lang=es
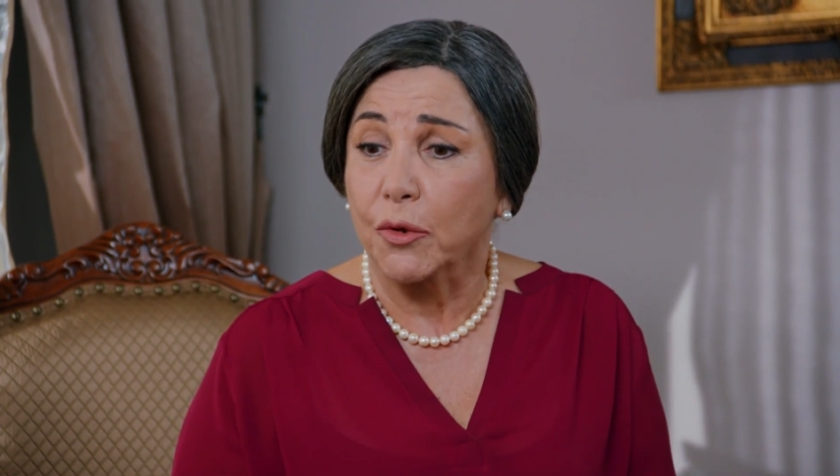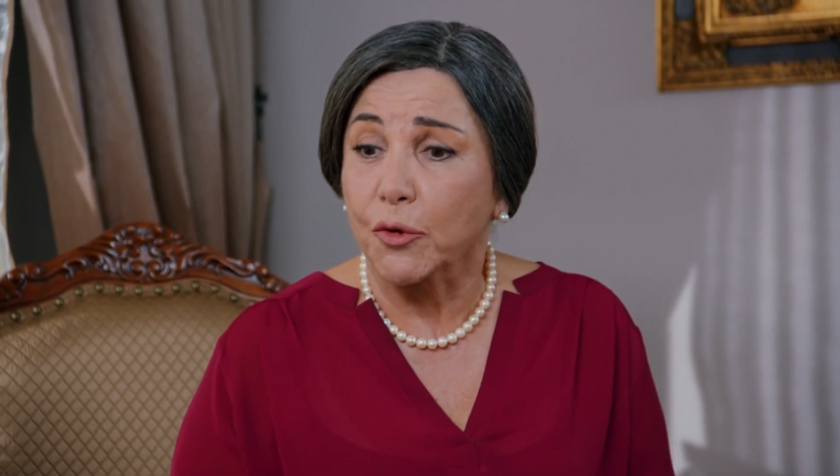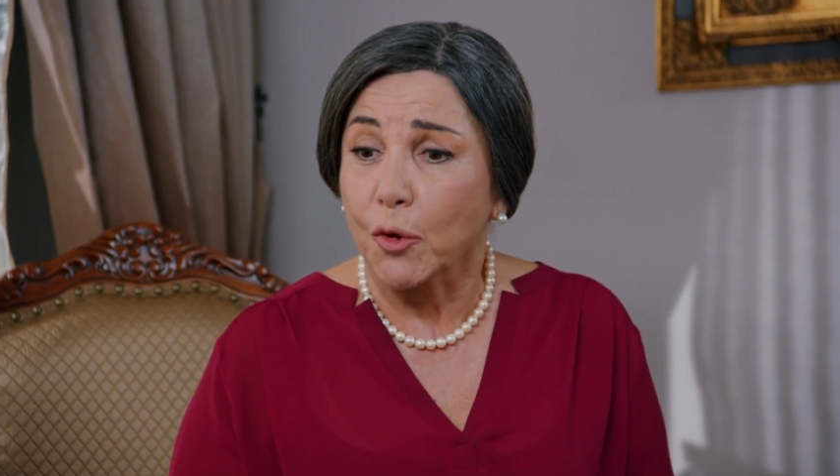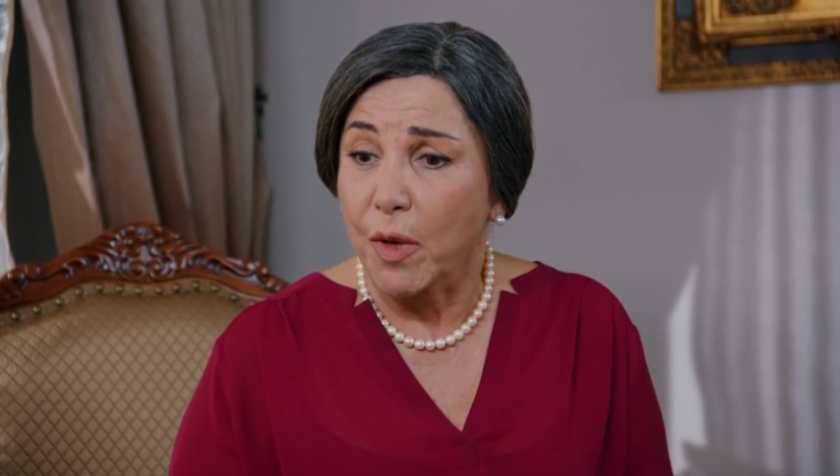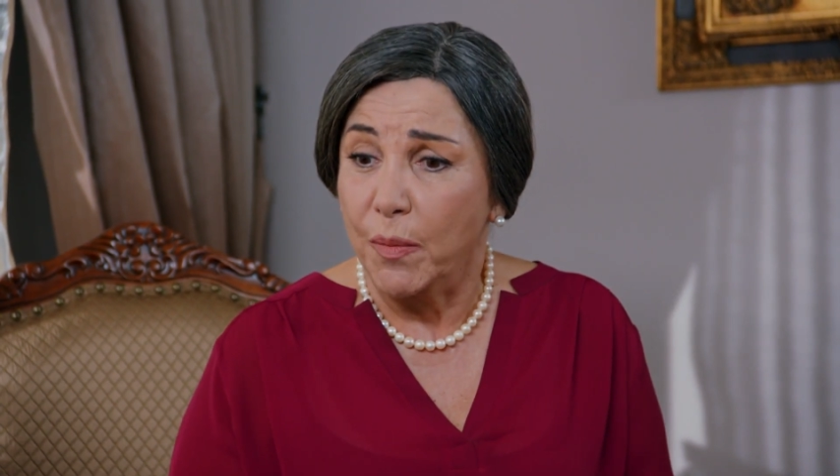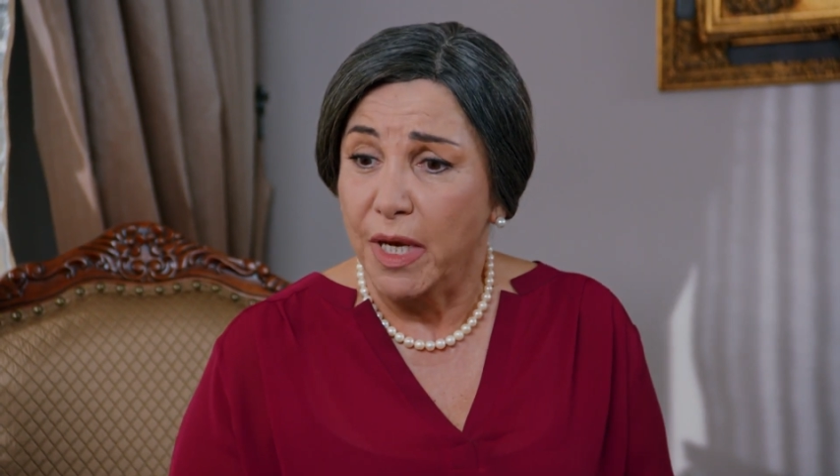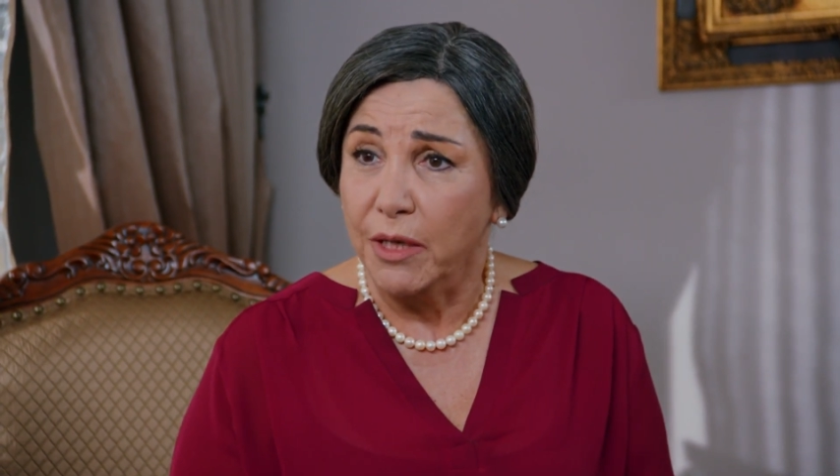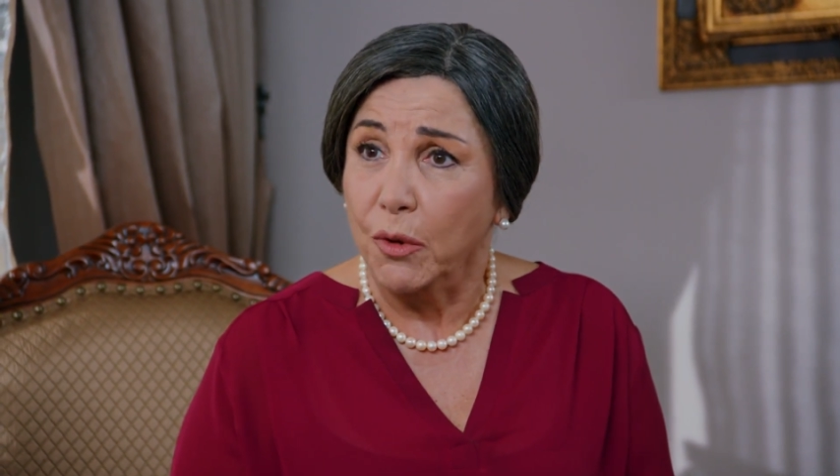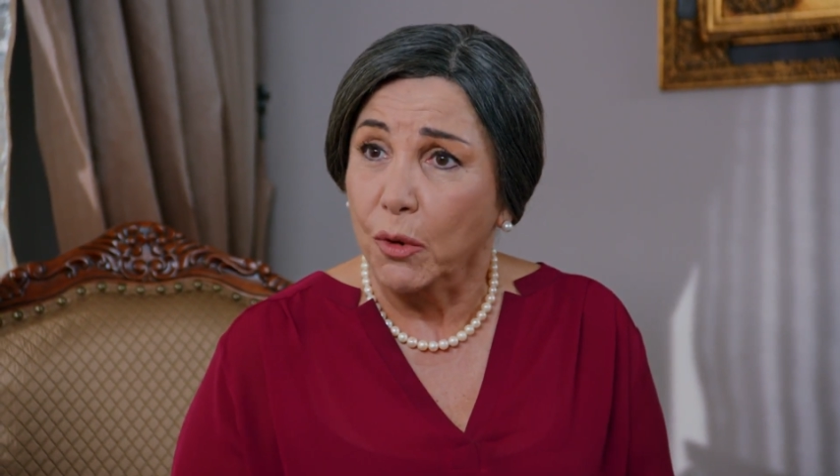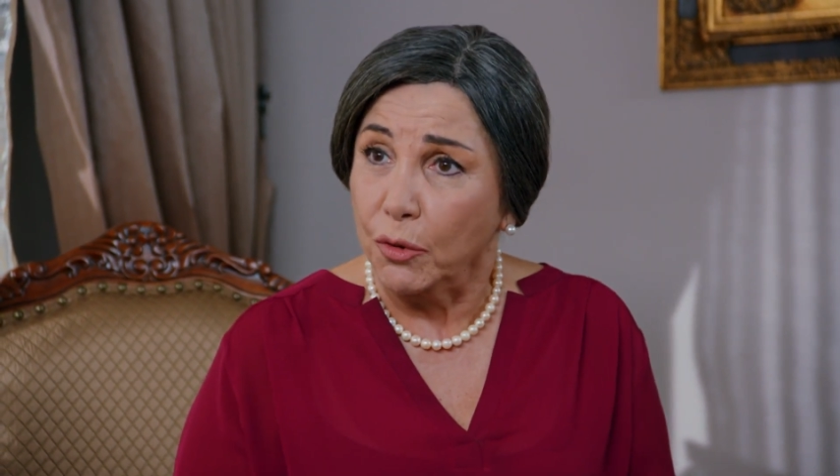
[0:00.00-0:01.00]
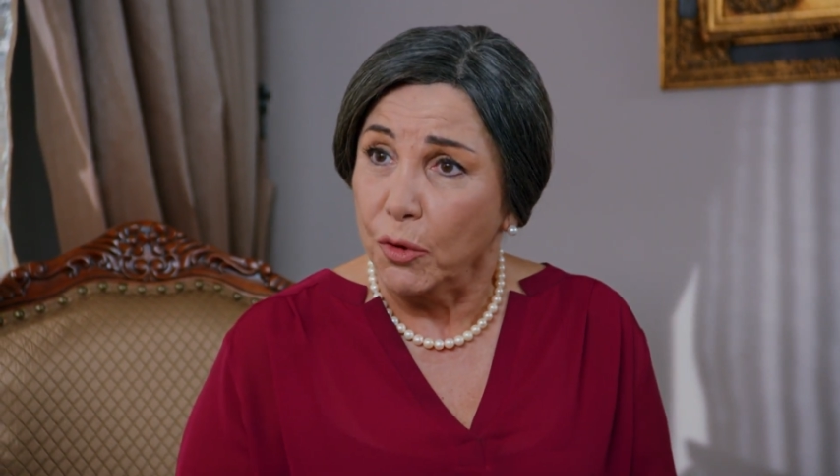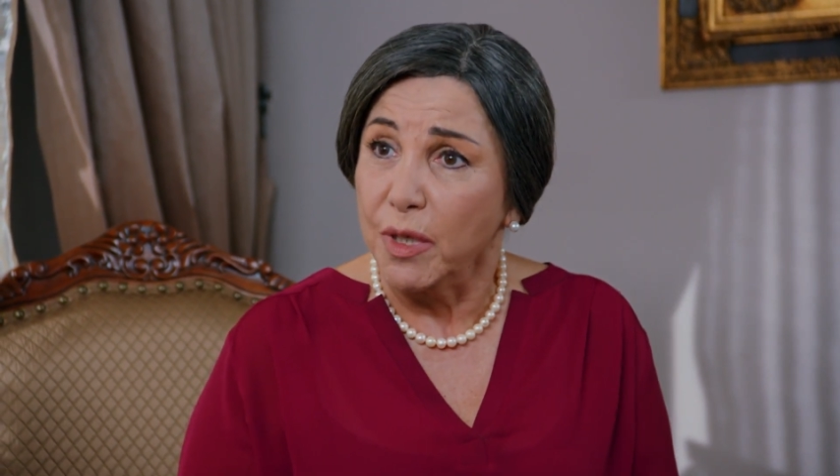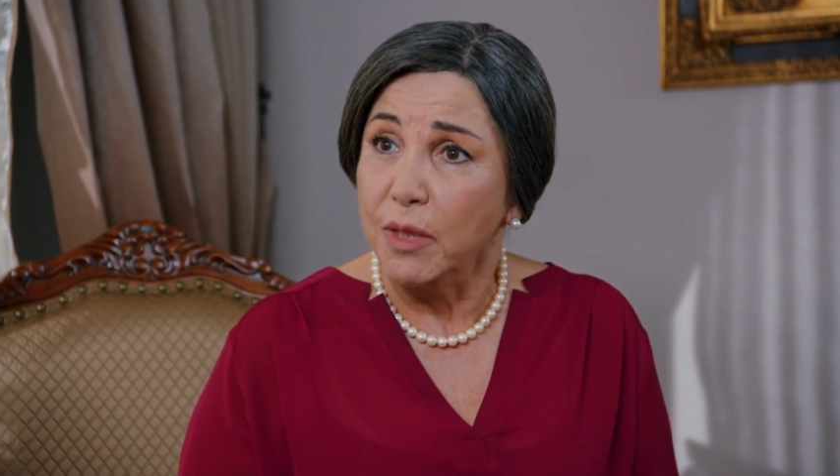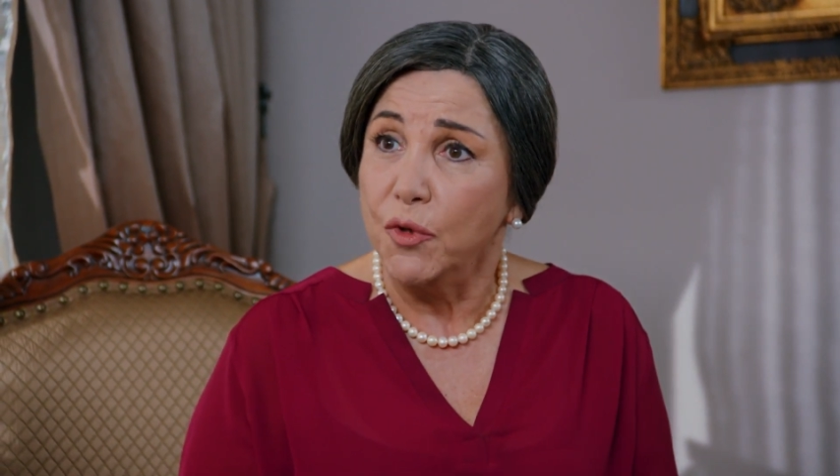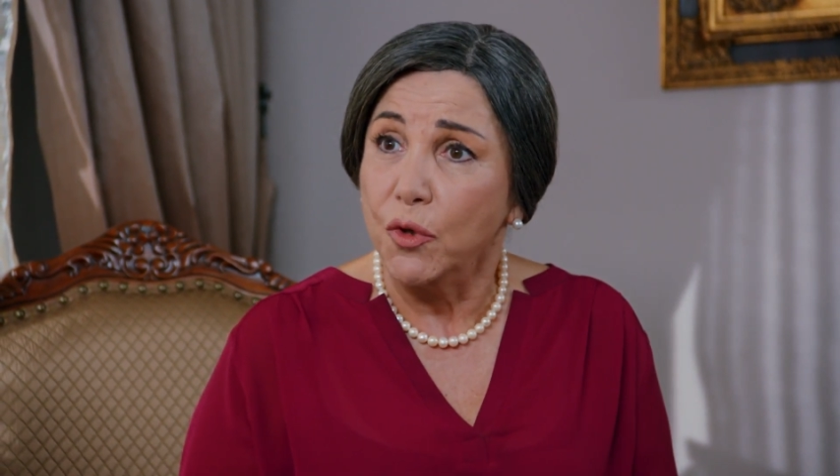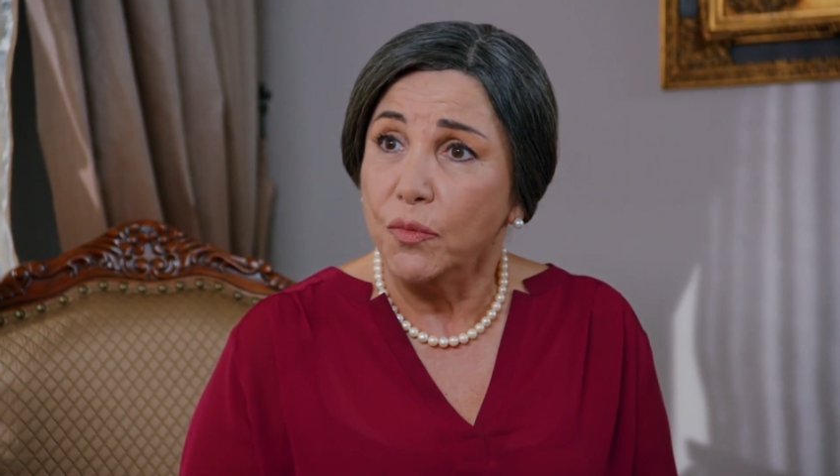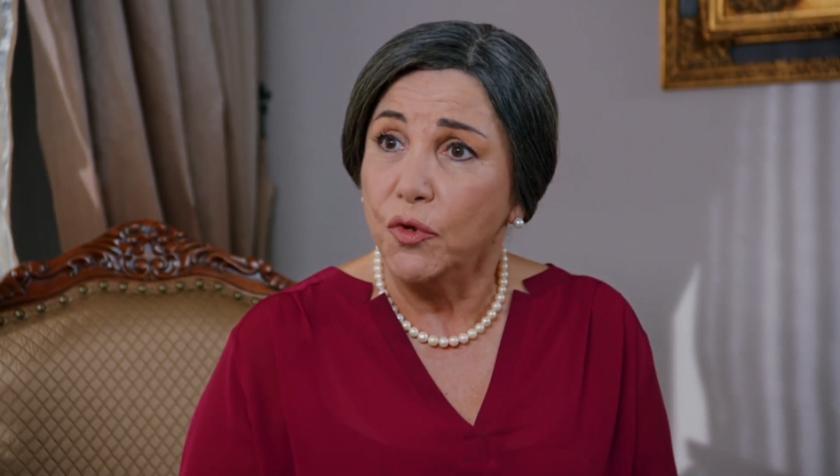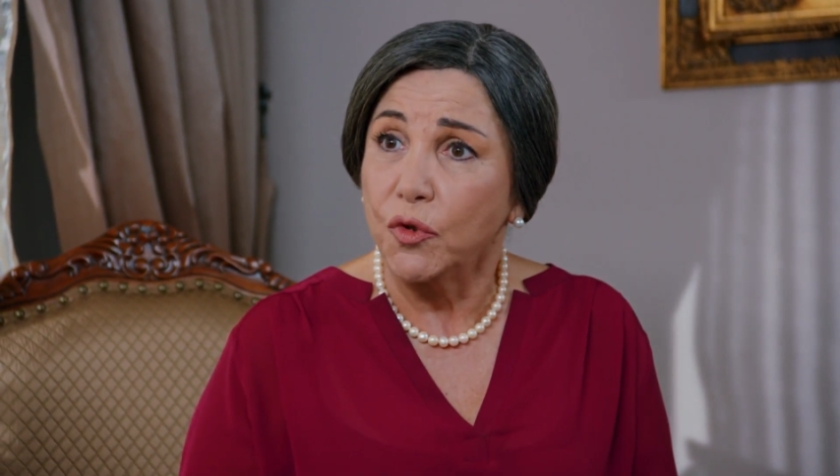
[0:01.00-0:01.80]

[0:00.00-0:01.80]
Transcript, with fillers: que esperamos a este niño, lo